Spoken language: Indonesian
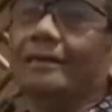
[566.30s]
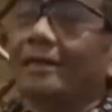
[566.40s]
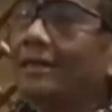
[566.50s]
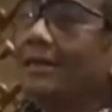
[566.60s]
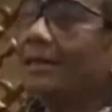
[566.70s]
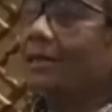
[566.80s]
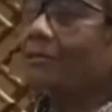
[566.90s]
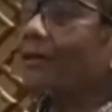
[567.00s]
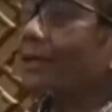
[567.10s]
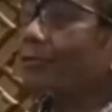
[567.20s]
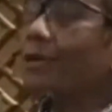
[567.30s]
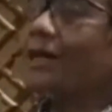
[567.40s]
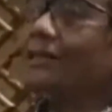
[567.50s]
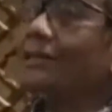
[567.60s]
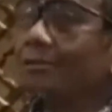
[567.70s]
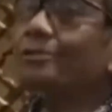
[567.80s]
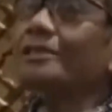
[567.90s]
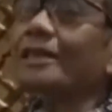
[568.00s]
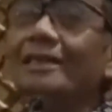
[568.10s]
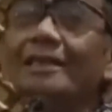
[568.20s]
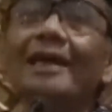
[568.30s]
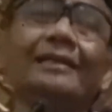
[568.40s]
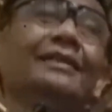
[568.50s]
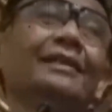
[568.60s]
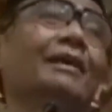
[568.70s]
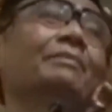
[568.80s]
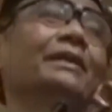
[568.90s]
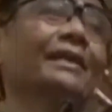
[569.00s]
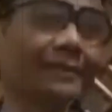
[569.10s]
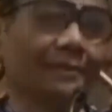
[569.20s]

karena fatwa itu sekali lagi tidak mengikat.